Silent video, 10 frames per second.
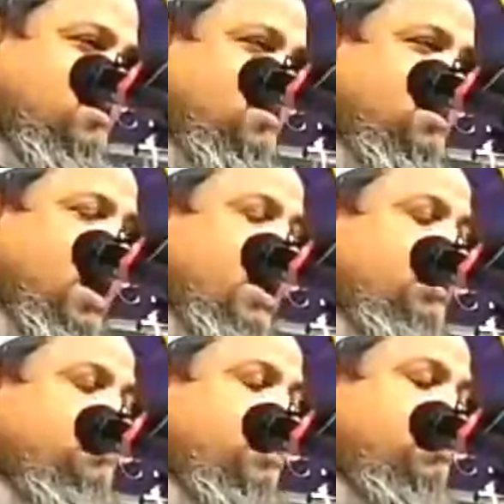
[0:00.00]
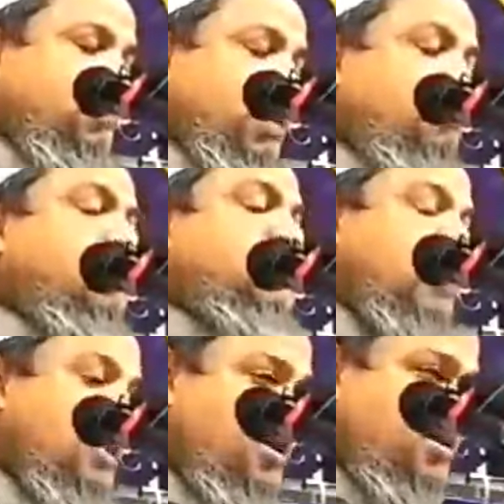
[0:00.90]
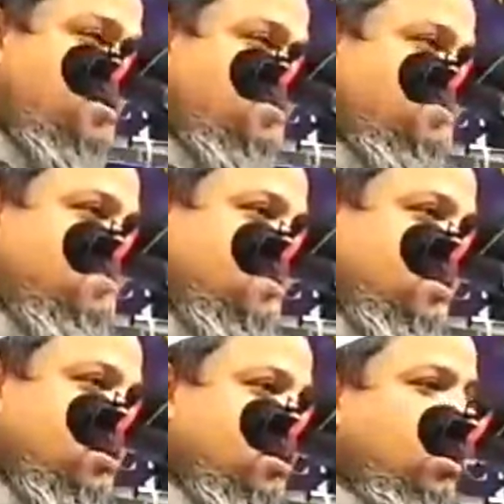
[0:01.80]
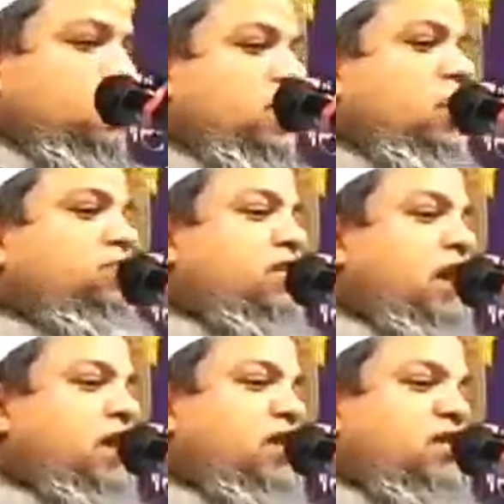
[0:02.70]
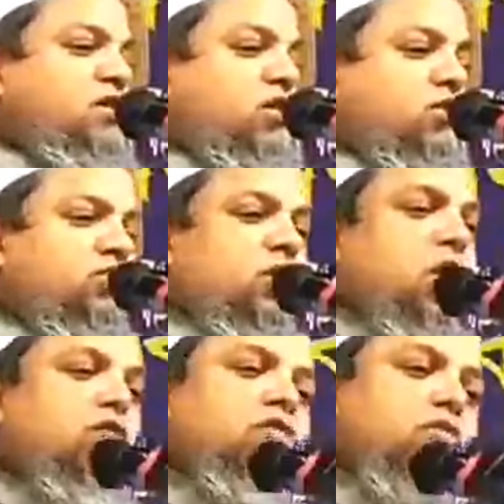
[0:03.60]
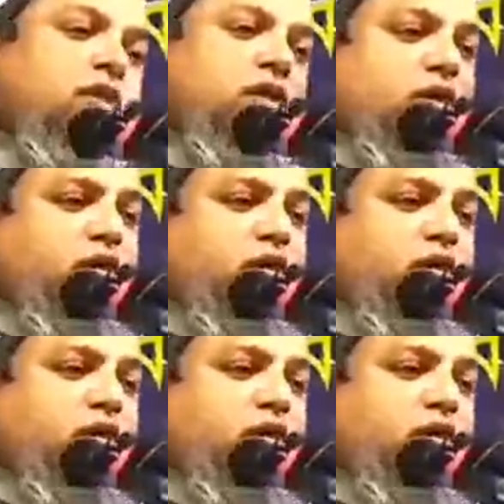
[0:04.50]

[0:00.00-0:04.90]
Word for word: এটা আলেমদের ভালোবাসা এইটাও জান্নাতে যাওয়ার উশিলা হইতে পারে